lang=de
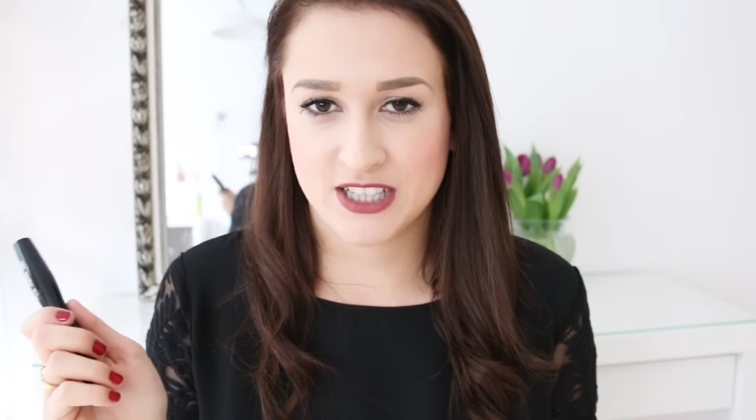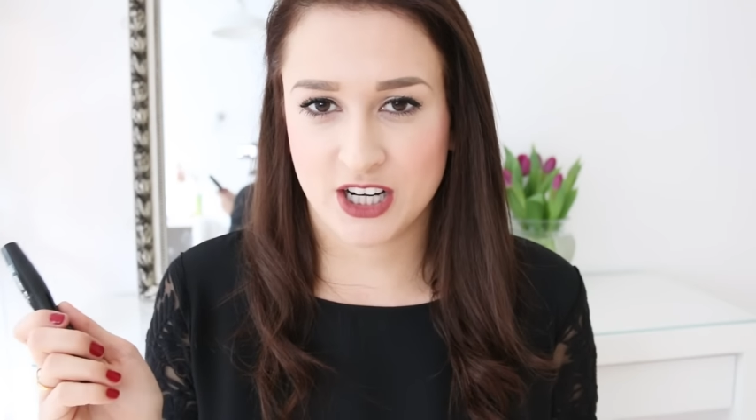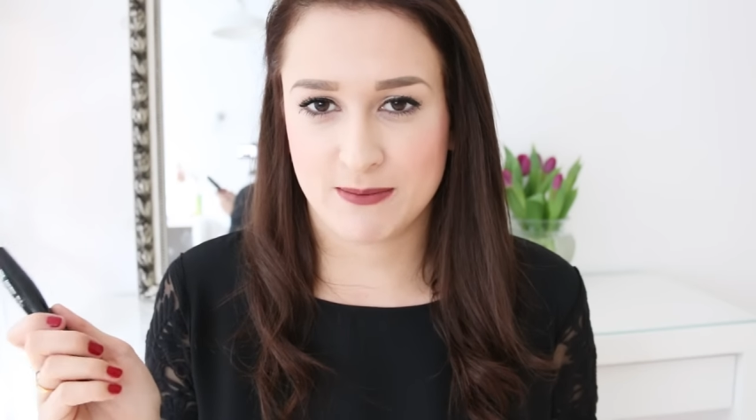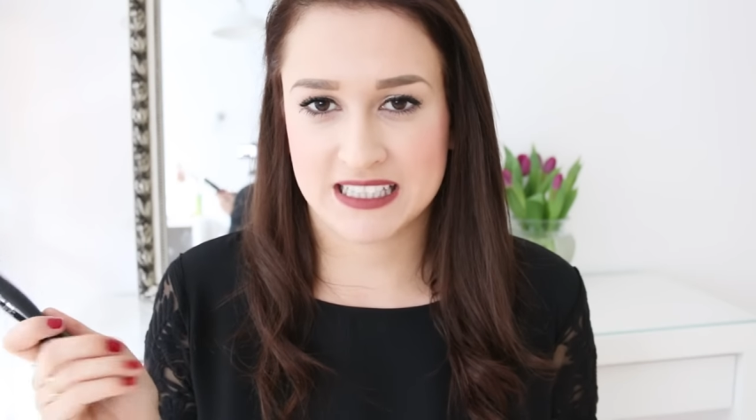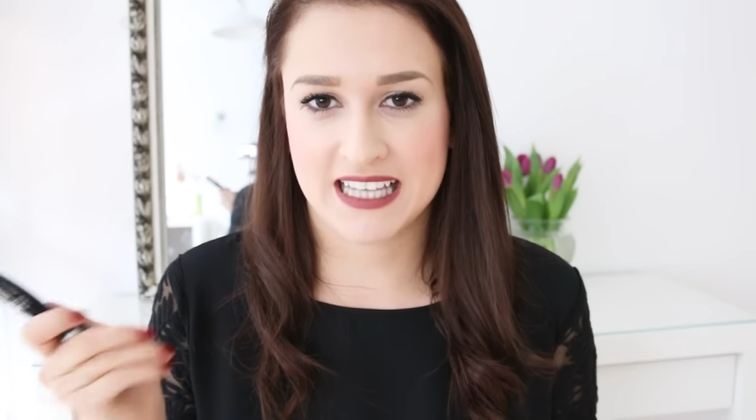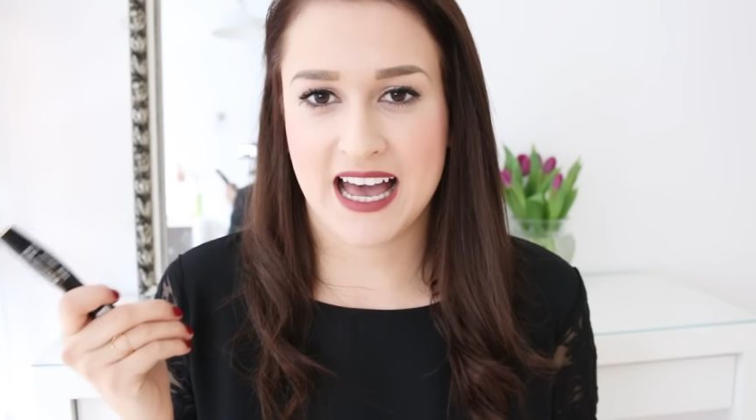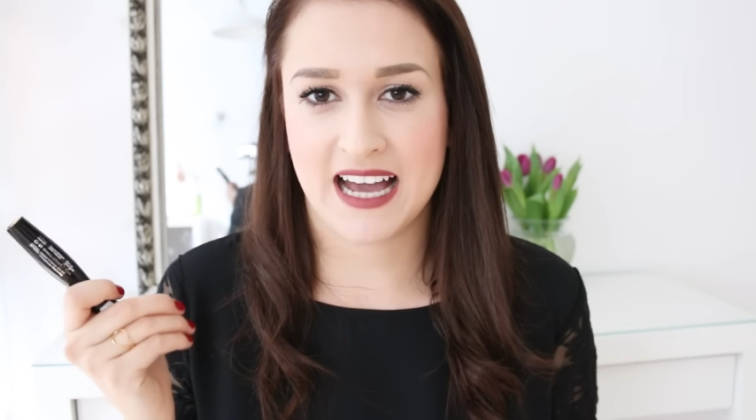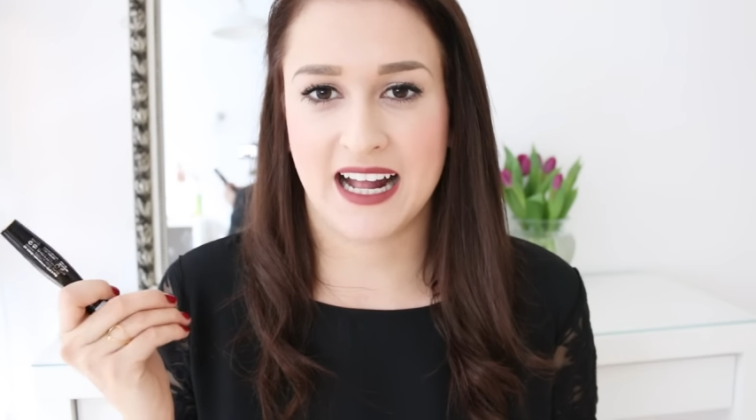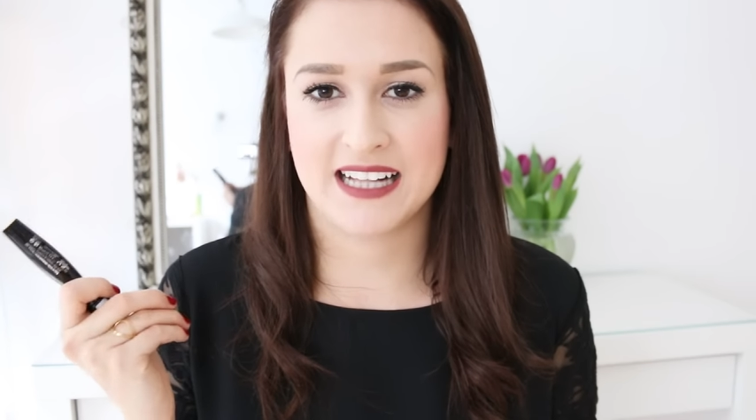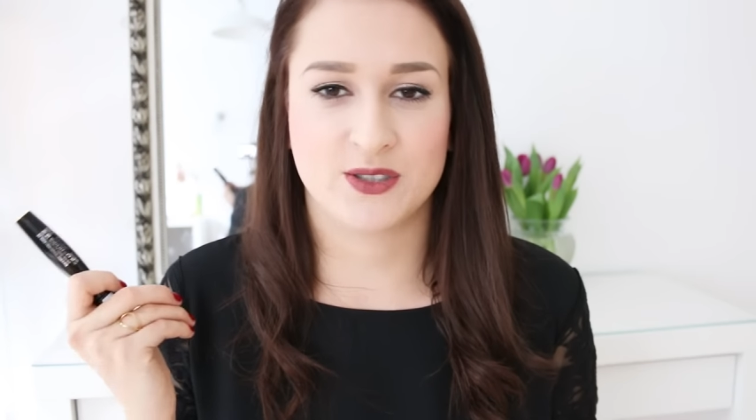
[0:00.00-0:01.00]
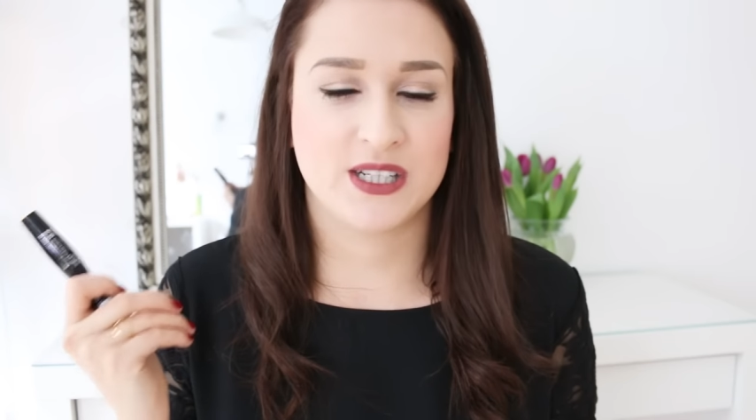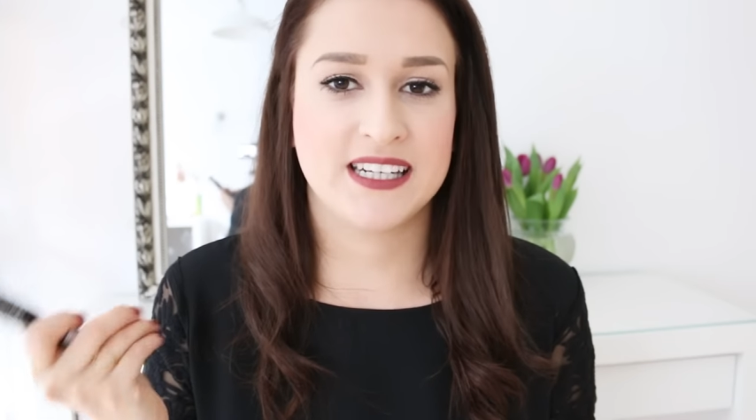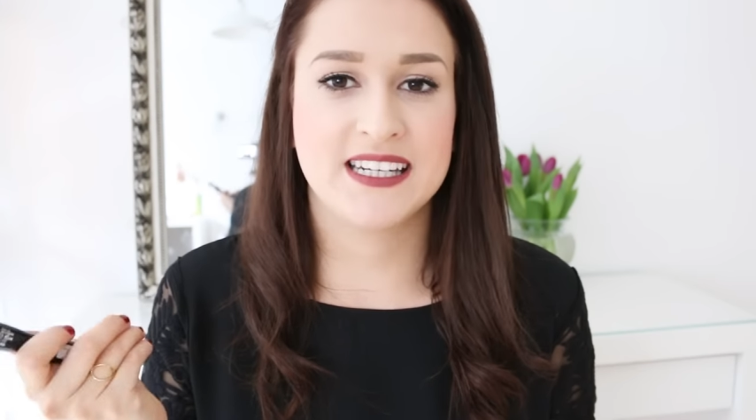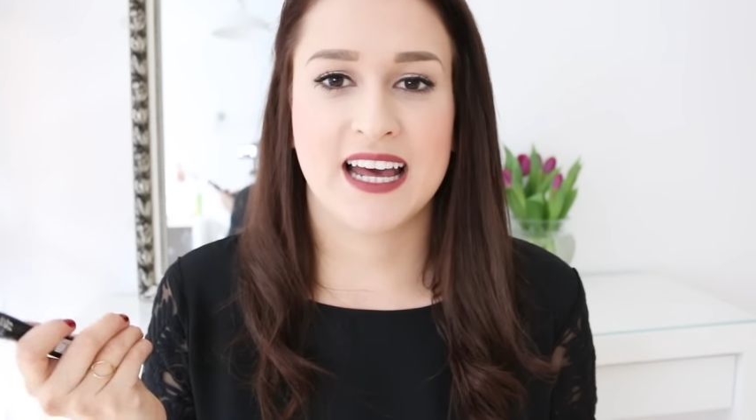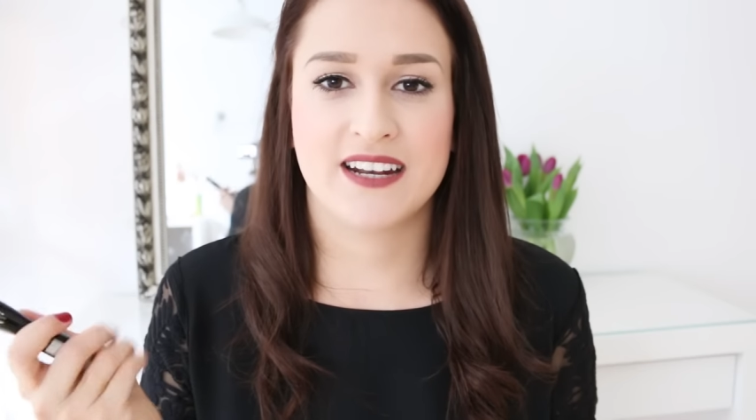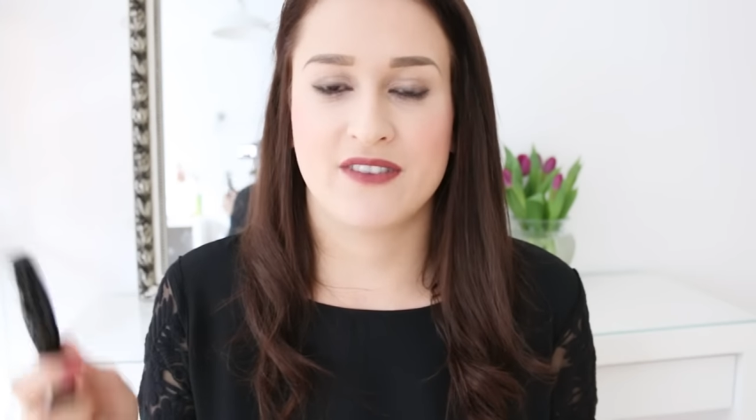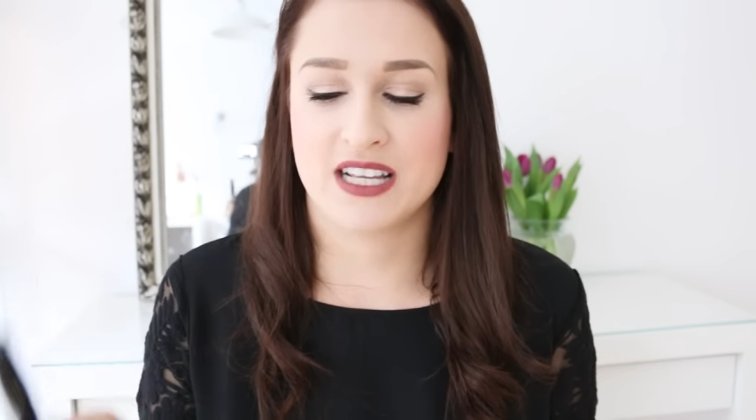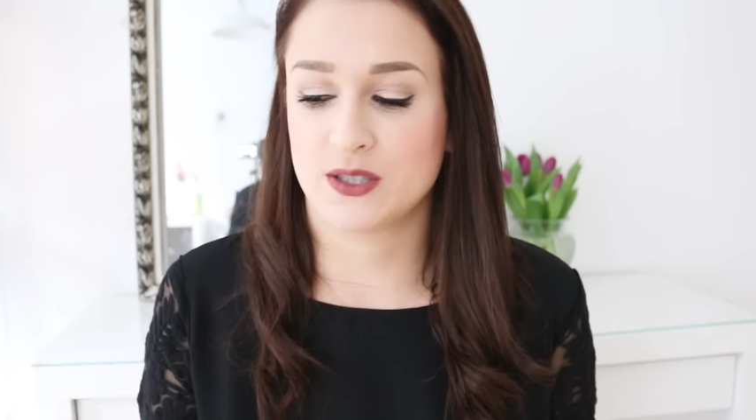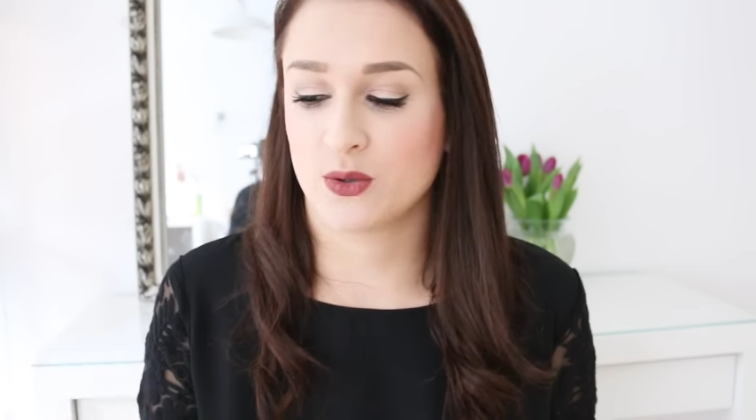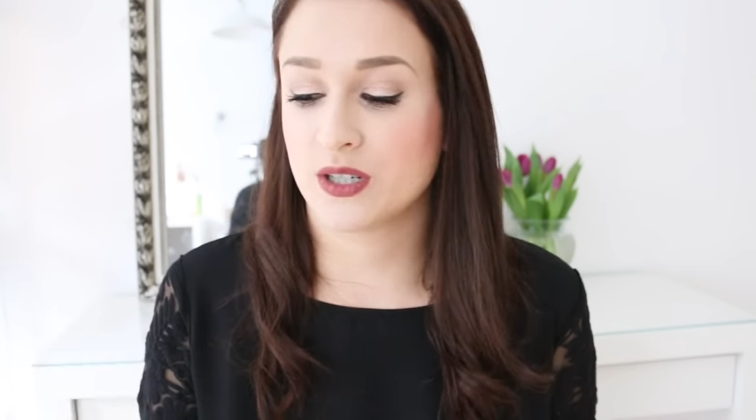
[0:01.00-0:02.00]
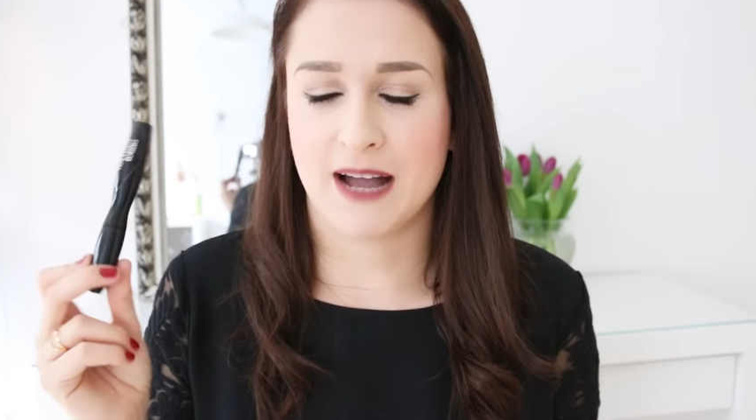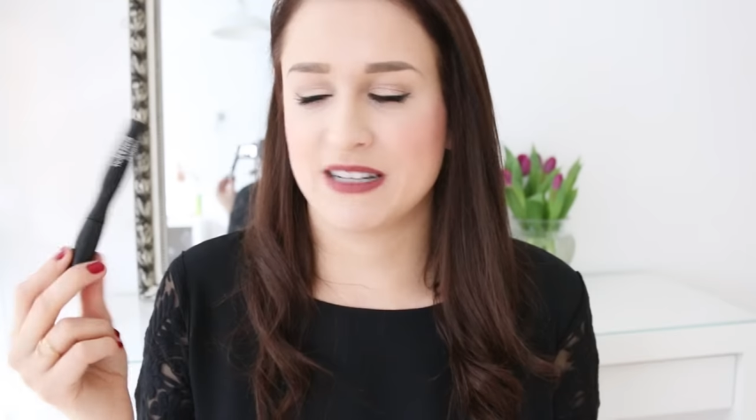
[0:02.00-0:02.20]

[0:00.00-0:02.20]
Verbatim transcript: Doll Mascara, also die lilane Version.